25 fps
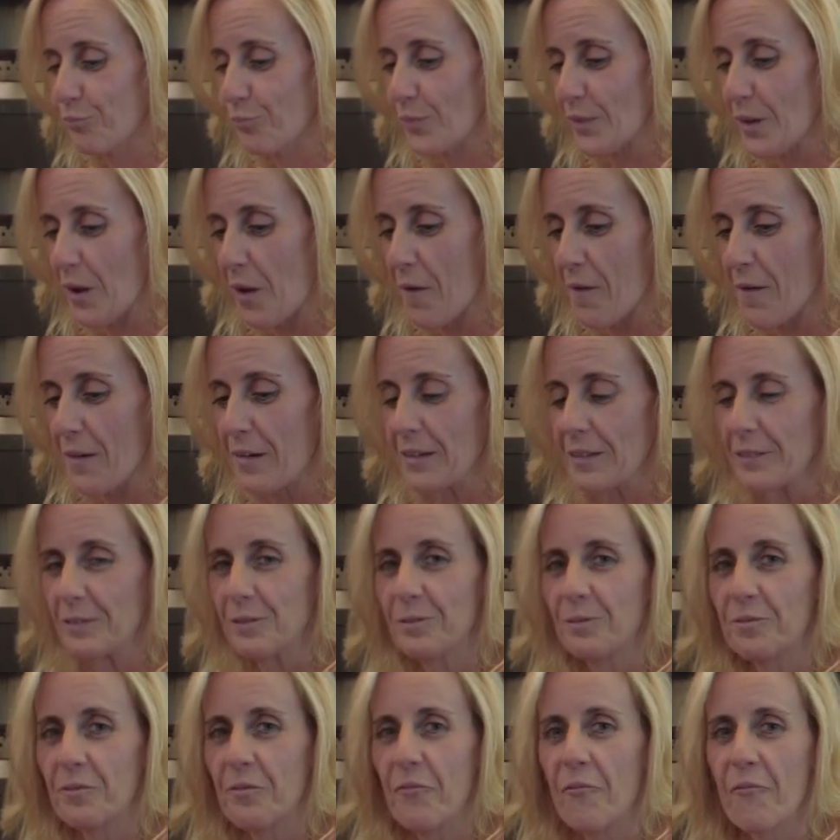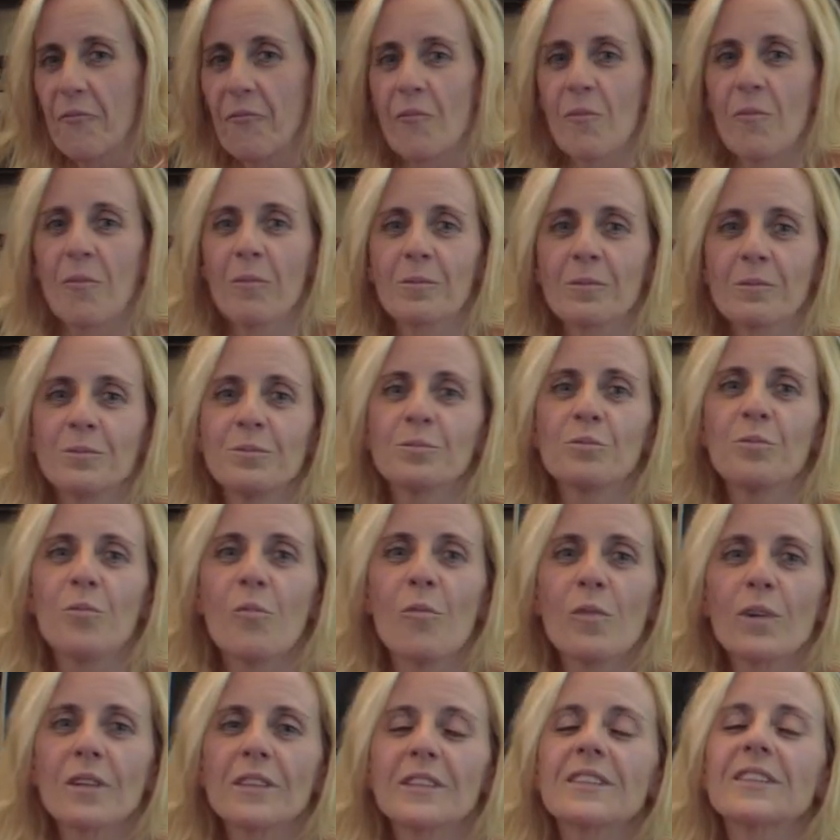¿Circunstancias laborales pueden
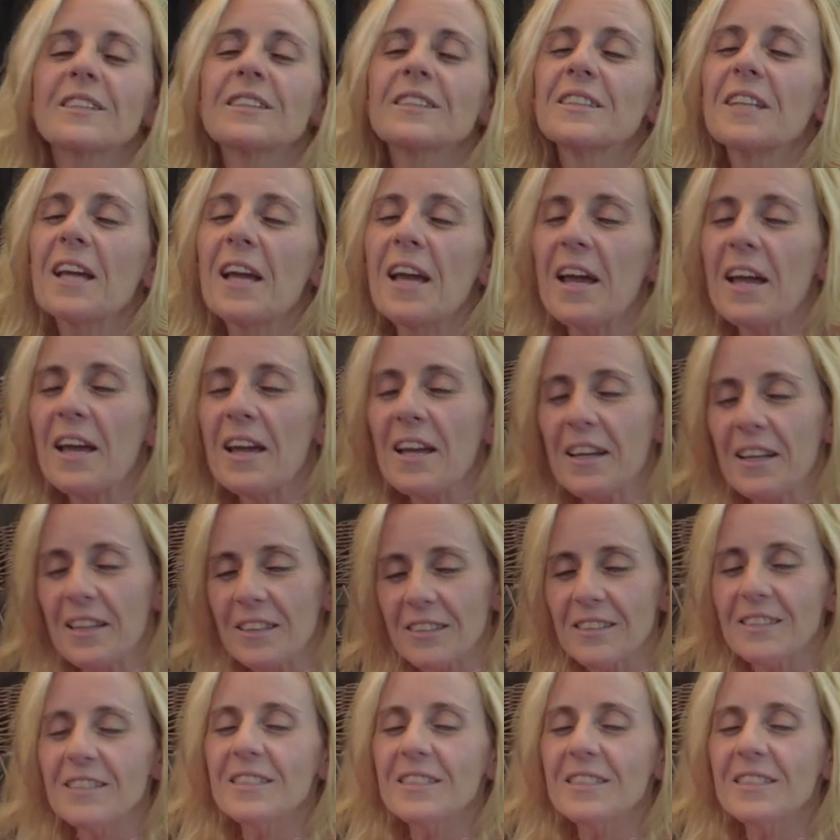ser o de otro tipo?